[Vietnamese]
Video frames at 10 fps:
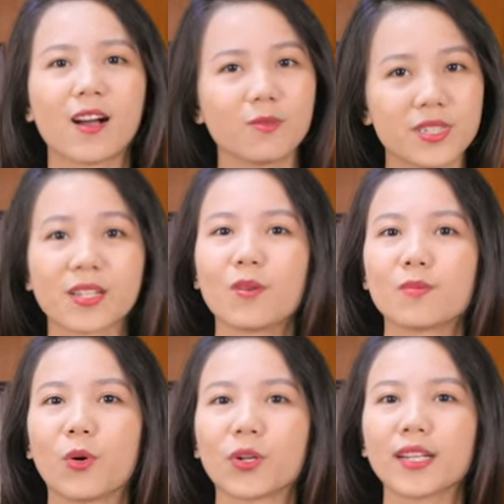không chín
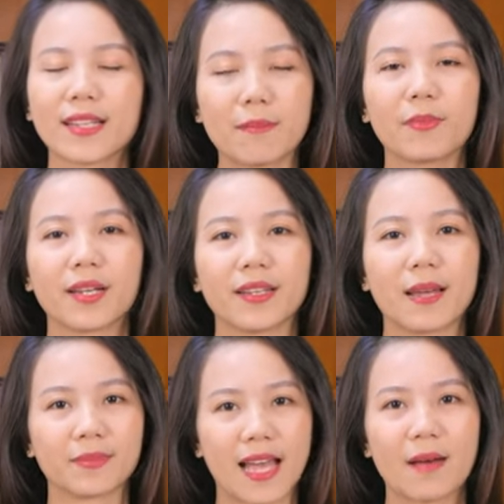không bốn năm bảy năm